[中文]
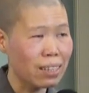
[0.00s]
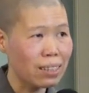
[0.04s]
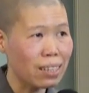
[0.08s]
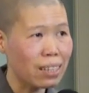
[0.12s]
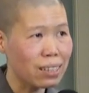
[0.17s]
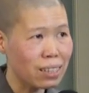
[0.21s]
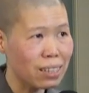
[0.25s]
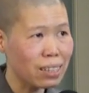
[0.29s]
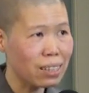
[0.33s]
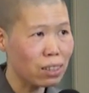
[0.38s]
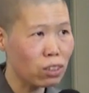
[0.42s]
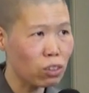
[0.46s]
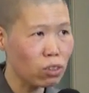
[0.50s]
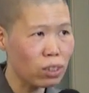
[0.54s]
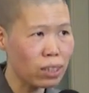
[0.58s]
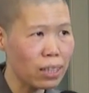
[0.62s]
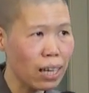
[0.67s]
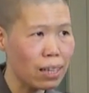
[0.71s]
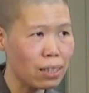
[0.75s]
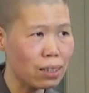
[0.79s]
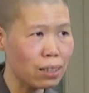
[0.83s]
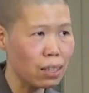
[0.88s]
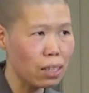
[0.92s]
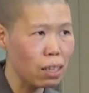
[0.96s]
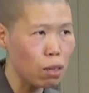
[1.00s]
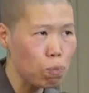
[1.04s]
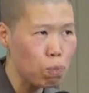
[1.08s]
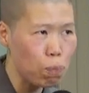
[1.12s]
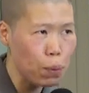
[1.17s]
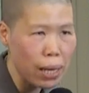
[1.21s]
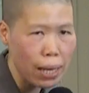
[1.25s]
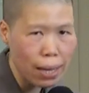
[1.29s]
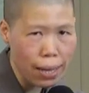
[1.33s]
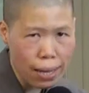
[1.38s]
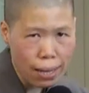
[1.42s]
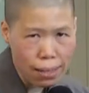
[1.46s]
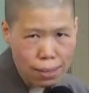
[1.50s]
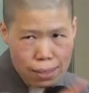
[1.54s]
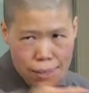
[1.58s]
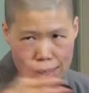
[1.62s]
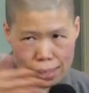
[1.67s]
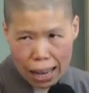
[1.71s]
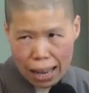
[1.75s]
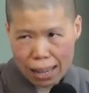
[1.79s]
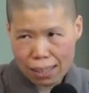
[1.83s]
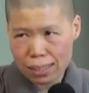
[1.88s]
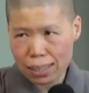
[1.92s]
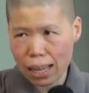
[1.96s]
那这个就像一片
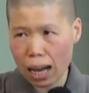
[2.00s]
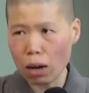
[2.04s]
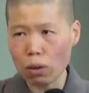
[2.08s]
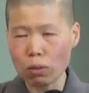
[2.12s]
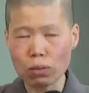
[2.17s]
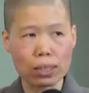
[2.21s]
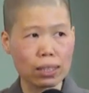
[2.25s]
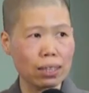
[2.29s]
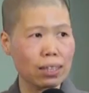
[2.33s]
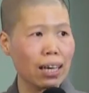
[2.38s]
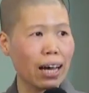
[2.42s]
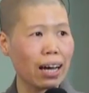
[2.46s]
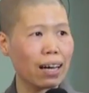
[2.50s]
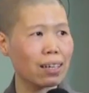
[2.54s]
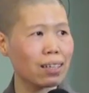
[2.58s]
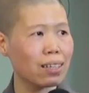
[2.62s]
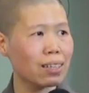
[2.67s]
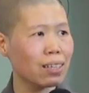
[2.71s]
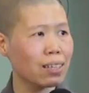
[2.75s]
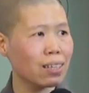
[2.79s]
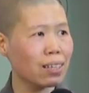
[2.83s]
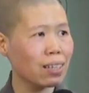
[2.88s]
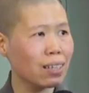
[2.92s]
杂草一样，